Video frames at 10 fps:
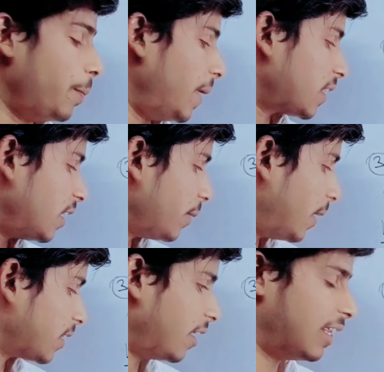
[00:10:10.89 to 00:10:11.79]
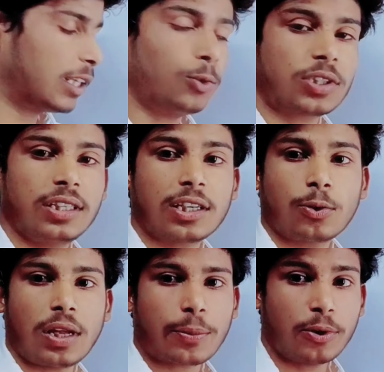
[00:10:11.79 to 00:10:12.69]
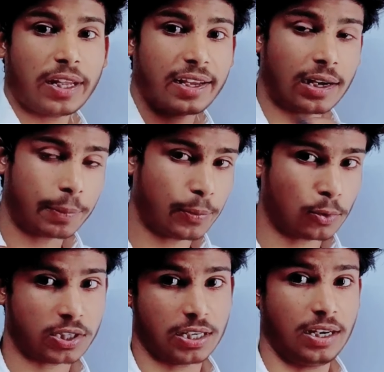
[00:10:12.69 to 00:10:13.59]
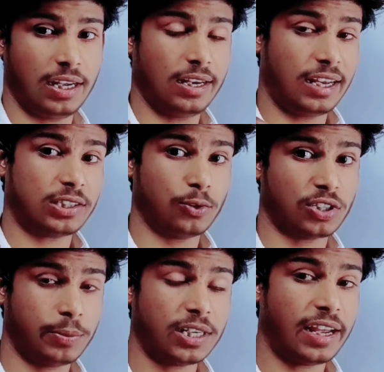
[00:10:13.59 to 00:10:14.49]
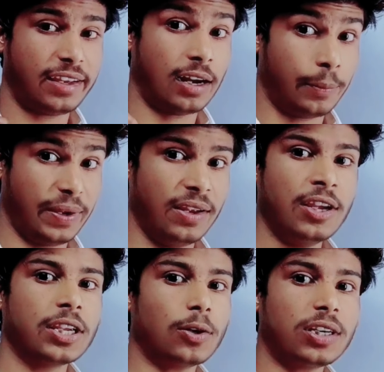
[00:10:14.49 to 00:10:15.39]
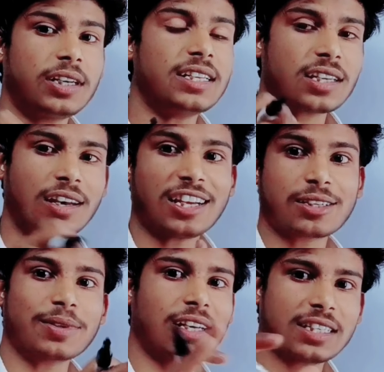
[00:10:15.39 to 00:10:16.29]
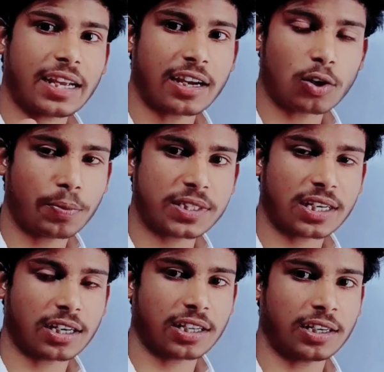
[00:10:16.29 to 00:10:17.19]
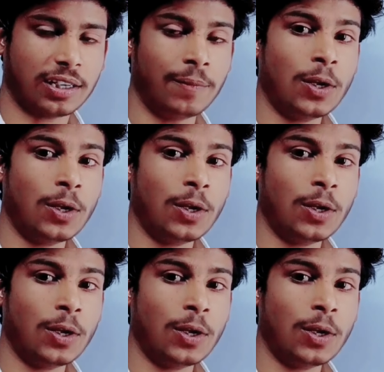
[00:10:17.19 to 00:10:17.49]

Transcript: मेथड की बात करी था तो उसके अंदर थोड़ा आपको डायग्राम पे फोकस करना है लास्ट क्वेश्चन में डायग्राम पे क्योंकि टीचर लास्ट में चला जाएगा ना कॉपी चेक करते करते